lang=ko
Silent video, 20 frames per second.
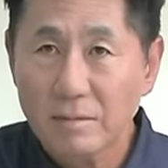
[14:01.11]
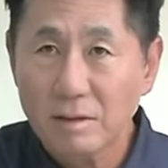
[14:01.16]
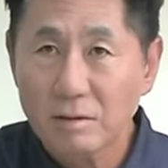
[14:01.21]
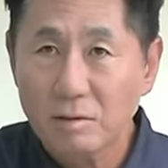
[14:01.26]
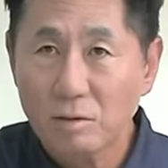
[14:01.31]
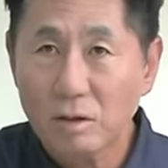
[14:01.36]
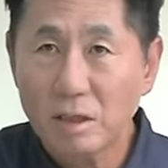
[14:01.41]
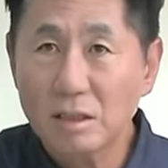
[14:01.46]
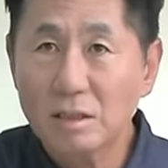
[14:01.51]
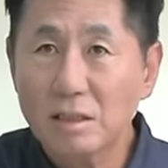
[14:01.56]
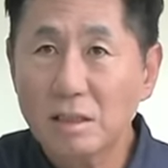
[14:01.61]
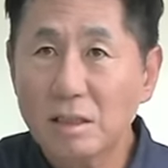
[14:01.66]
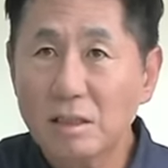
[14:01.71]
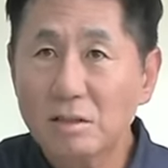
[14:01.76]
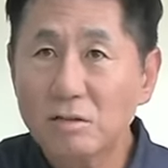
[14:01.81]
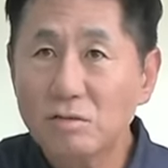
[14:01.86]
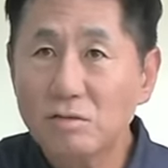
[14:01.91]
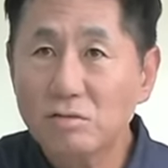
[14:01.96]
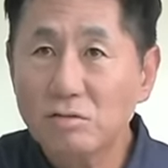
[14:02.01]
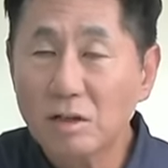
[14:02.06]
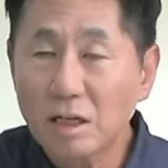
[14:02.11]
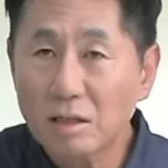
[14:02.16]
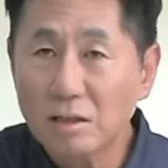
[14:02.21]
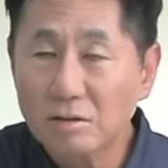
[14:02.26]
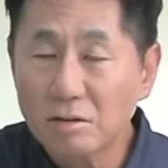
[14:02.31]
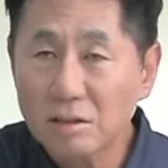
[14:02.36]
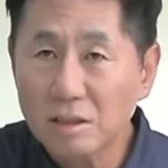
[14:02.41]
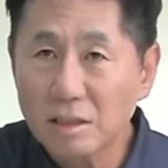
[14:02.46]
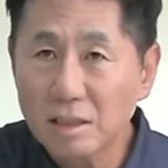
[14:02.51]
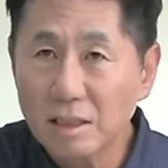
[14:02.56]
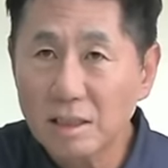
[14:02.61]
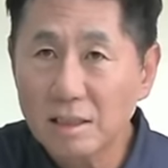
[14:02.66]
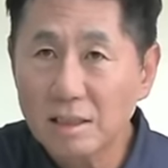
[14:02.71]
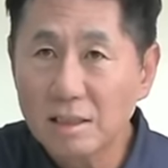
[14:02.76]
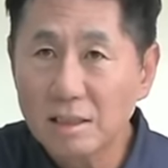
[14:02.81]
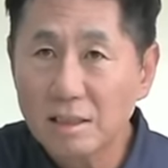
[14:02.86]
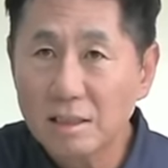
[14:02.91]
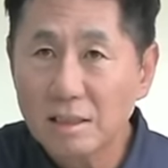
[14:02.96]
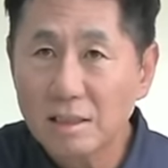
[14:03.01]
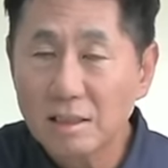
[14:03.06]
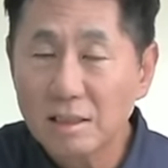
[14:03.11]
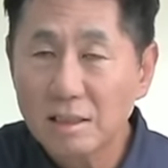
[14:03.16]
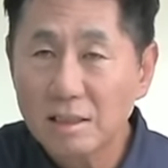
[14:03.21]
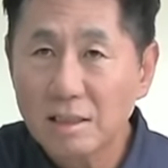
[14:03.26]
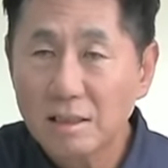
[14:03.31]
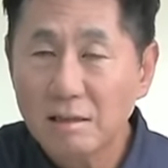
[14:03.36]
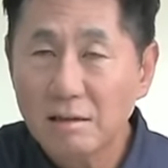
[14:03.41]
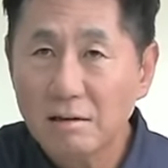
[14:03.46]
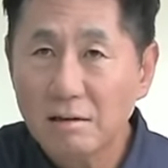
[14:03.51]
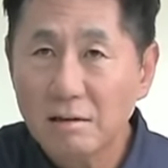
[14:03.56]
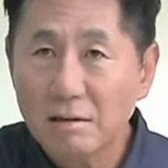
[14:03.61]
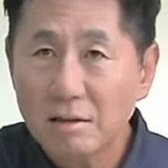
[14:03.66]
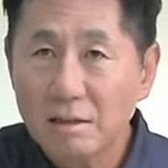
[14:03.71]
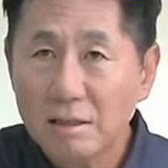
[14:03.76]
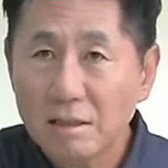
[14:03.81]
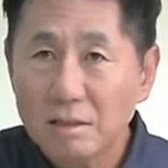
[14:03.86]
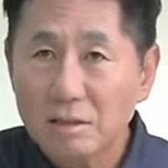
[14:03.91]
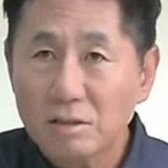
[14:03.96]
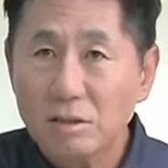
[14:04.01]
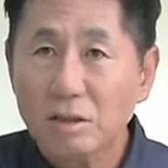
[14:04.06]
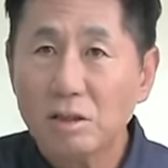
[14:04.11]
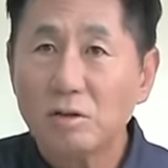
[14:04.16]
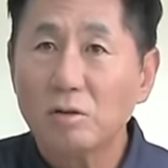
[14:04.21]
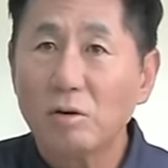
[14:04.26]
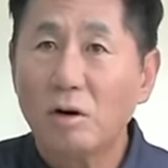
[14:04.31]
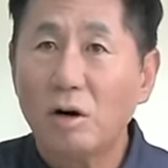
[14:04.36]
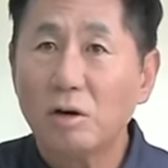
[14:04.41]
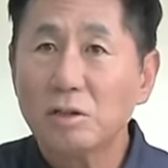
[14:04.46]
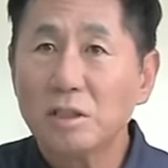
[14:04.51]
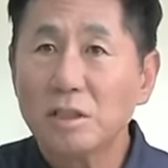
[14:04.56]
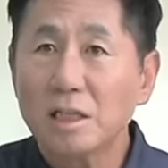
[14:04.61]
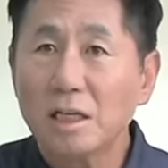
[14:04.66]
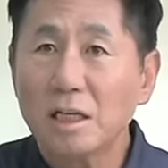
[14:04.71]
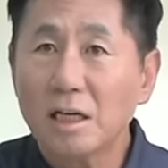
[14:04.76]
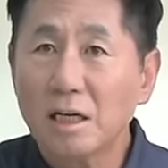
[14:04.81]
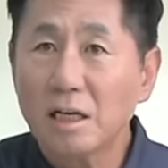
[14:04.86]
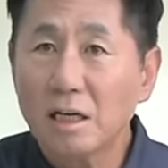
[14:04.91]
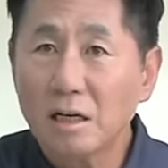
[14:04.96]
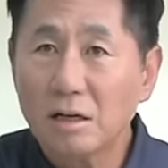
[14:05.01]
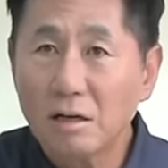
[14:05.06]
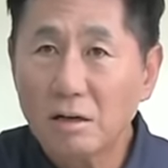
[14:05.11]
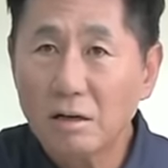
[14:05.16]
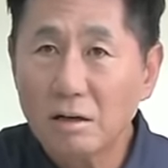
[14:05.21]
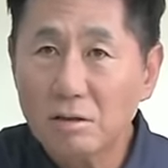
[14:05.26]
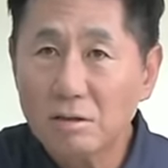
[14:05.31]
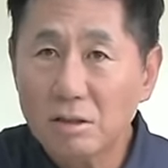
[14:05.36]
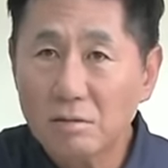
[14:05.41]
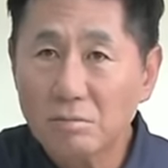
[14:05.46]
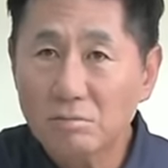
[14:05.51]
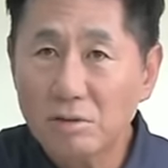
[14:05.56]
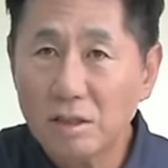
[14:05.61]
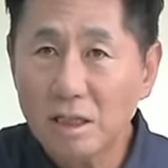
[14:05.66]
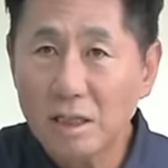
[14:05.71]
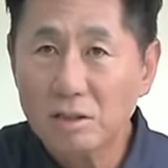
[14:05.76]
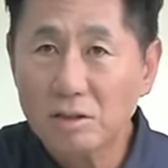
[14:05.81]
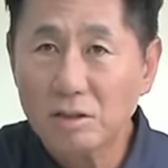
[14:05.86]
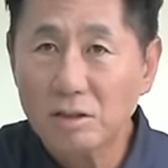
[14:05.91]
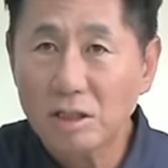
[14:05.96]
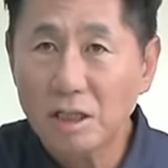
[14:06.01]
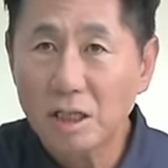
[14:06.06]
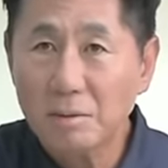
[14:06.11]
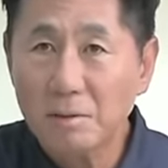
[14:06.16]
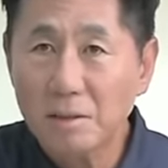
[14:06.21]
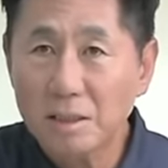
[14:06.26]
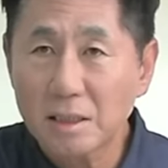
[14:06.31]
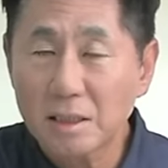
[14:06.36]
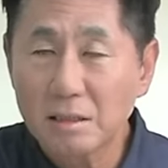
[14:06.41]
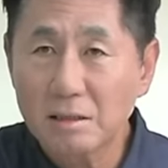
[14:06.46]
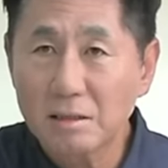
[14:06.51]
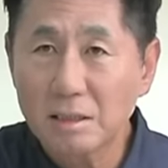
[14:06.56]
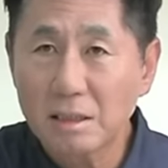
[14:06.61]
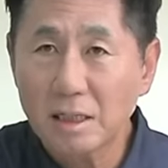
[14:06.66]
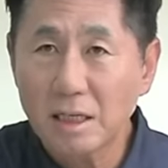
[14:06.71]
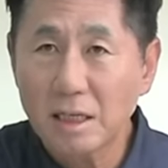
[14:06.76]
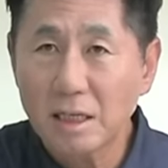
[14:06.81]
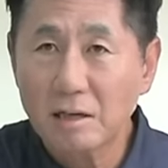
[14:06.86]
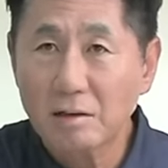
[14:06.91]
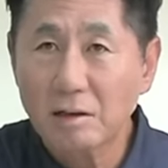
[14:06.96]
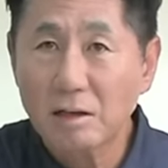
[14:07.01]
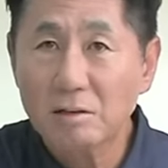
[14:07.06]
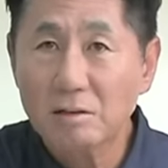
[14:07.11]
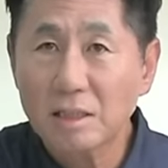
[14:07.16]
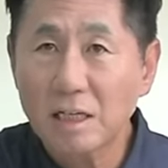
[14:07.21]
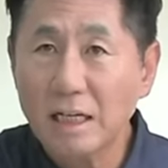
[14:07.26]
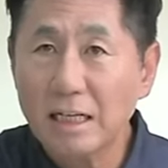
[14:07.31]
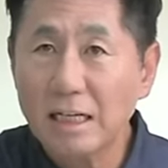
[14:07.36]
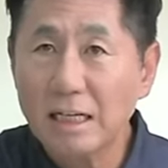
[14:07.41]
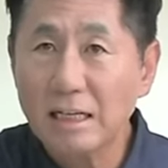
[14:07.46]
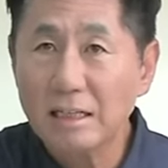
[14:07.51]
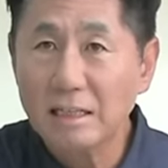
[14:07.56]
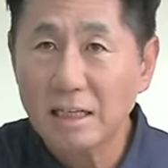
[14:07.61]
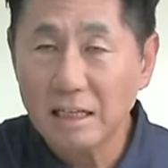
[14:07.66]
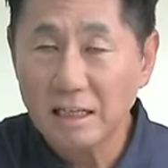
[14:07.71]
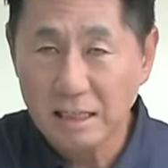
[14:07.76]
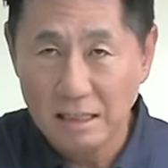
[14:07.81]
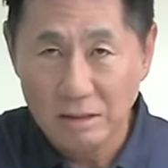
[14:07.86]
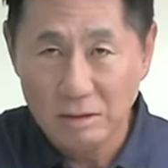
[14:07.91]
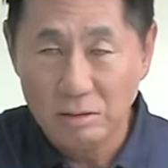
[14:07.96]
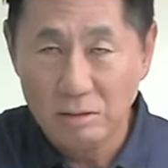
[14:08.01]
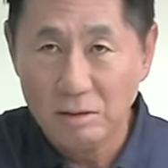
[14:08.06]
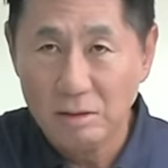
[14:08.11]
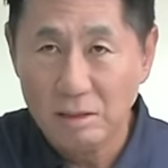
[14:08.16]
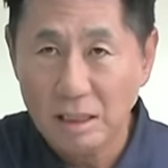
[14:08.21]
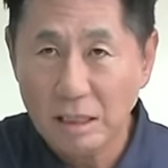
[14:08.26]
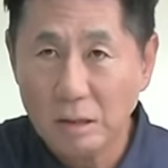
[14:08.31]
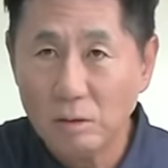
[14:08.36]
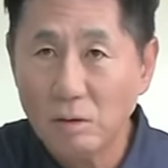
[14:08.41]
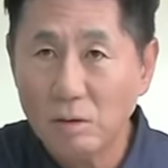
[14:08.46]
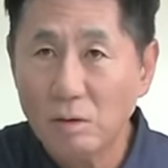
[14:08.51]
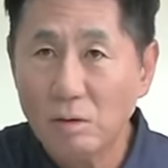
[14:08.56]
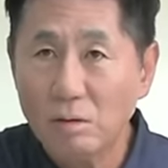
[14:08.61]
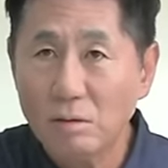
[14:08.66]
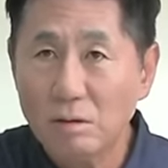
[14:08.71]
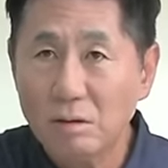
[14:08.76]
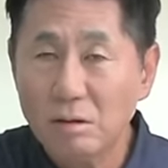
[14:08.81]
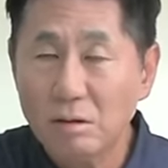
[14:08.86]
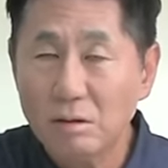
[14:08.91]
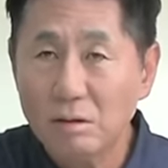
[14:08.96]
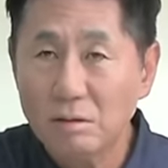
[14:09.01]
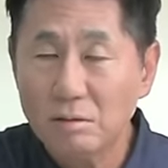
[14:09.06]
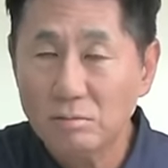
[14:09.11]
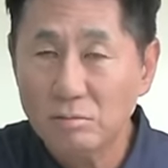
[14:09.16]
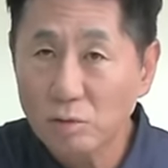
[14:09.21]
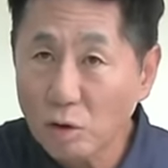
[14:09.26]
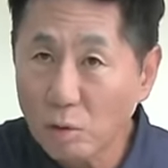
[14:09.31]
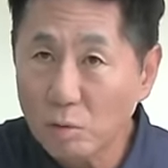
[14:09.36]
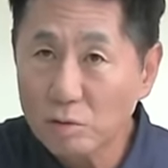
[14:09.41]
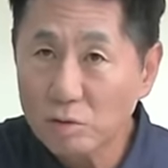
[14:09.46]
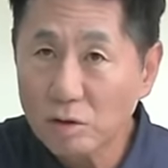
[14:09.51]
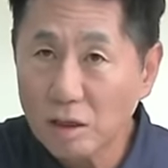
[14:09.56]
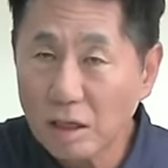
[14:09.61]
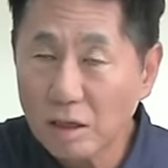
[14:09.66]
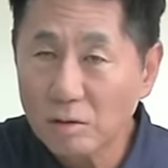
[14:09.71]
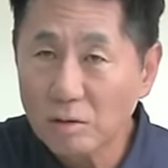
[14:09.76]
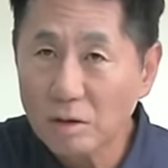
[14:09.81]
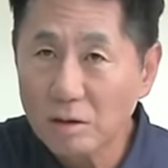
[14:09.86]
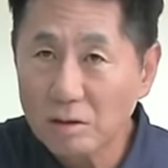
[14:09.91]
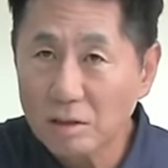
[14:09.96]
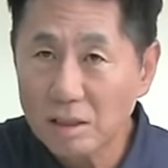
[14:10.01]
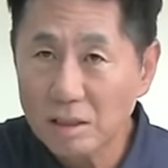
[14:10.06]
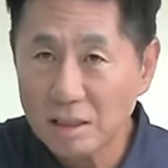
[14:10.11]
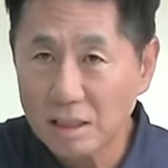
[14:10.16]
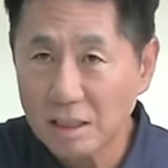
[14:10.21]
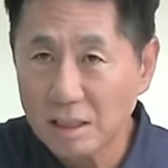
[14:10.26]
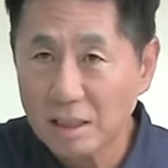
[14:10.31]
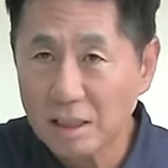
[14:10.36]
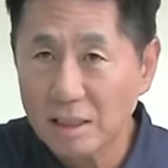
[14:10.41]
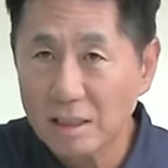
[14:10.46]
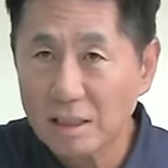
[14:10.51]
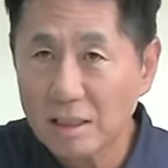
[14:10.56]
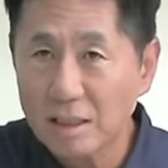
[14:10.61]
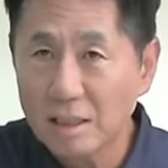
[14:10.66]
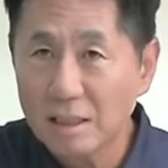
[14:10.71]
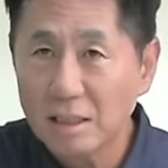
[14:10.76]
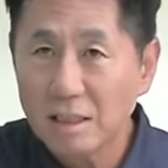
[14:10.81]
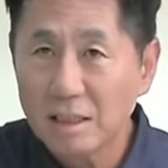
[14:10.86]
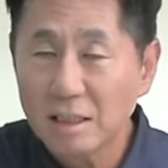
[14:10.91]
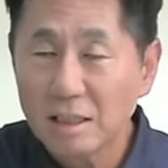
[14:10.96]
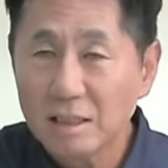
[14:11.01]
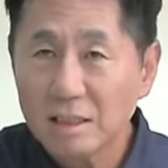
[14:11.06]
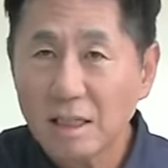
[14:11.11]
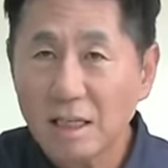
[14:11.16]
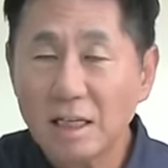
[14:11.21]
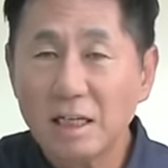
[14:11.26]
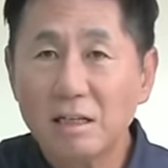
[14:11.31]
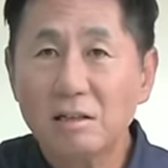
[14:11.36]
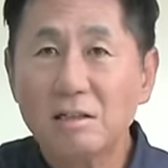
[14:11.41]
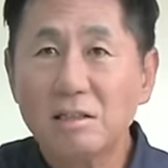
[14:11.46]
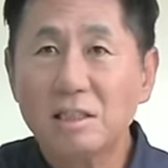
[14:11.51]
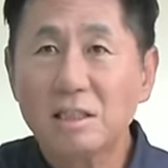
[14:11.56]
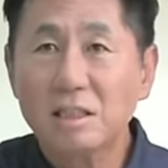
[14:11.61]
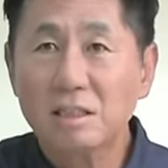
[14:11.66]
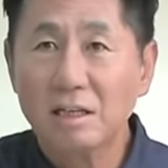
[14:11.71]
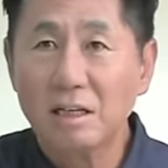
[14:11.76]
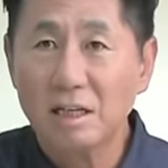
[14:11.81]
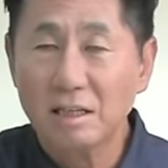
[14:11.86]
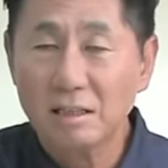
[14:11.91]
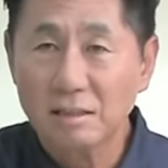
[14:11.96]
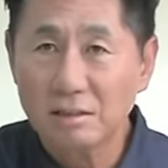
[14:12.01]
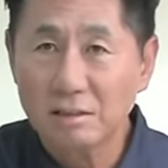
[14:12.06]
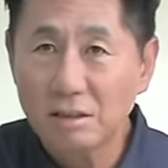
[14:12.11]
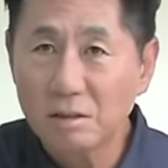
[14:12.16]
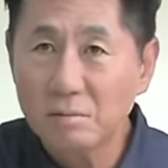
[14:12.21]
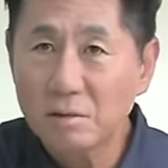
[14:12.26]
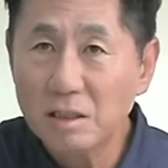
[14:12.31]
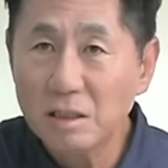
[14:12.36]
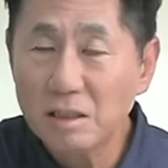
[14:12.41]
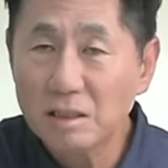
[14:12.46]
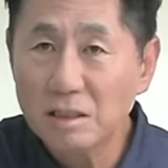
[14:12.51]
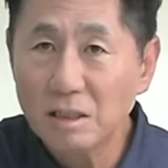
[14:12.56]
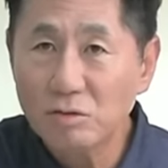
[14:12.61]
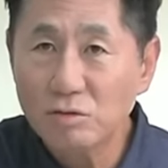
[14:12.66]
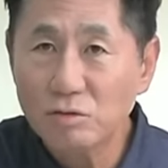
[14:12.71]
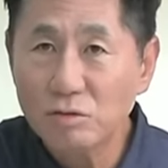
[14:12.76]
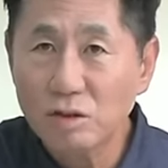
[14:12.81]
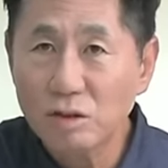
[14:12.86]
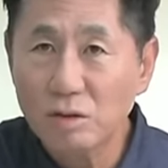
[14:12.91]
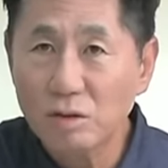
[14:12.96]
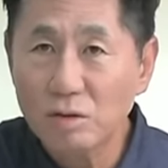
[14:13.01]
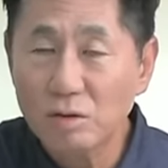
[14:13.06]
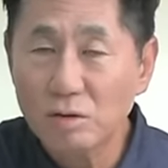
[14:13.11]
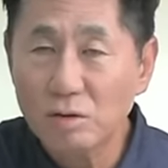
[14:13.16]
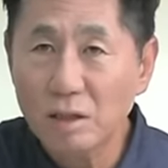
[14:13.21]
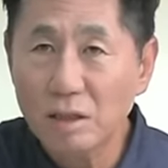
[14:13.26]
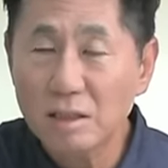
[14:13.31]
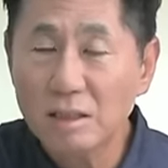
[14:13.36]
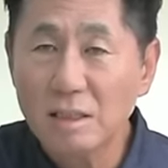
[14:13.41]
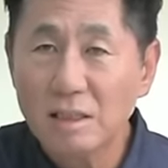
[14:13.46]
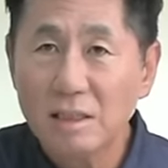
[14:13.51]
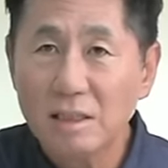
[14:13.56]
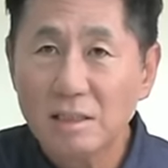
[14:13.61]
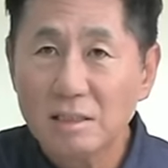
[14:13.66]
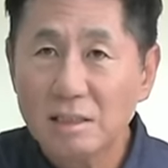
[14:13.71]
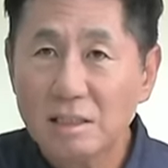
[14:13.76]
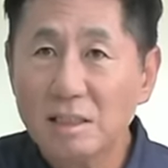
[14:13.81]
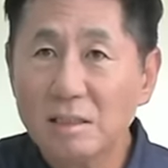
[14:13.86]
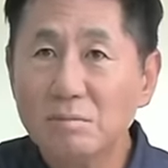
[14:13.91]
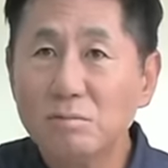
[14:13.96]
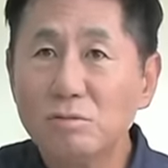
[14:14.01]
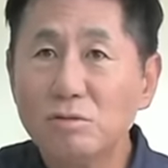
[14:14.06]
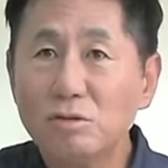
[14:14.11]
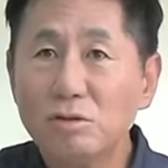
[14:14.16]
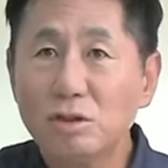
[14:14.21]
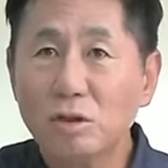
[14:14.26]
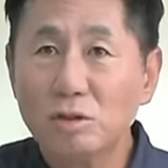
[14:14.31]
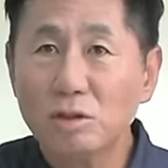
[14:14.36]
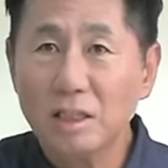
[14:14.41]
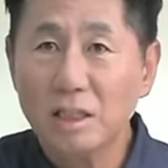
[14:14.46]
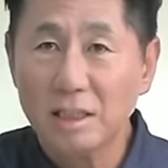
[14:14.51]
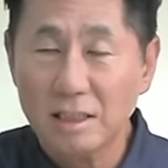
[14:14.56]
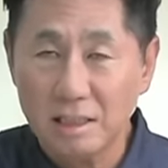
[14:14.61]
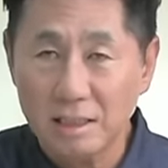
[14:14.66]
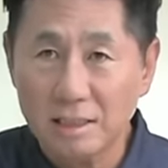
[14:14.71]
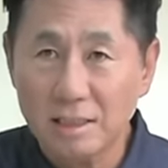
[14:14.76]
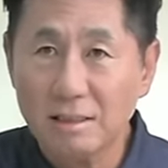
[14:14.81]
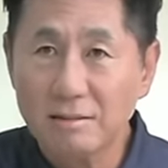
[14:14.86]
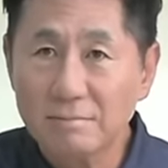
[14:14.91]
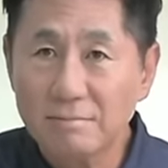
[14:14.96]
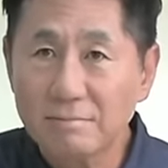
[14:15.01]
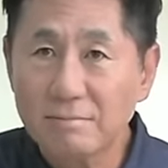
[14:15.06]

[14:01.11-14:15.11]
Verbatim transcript: 권한대행은 누구할 것이냐. 저도 어제 어떤 분에게 전화를 받았는데 과연 탄핵이 될까요? 라고 물어보더라고요. 그래서 제가 탄핵을 시켜라. 그러면 일단 6개월 동안 직무정지가 된다.